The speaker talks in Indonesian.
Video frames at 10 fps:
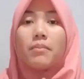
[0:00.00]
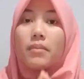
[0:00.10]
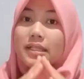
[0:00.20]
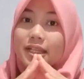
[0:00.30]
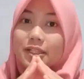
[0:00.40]

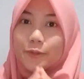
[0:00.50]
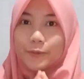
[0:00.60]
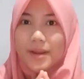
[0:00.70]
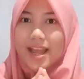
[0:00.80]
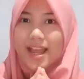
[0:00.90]
Belajar di
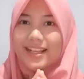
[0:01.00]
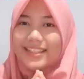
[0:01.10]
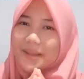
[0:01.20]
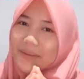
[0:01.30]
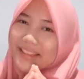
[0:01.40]
rumah,
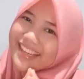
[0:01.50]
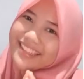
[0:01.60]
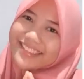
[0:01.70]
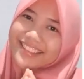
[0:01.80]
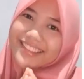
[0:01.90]
siapa
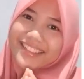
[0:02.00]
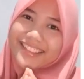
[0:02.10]
takut?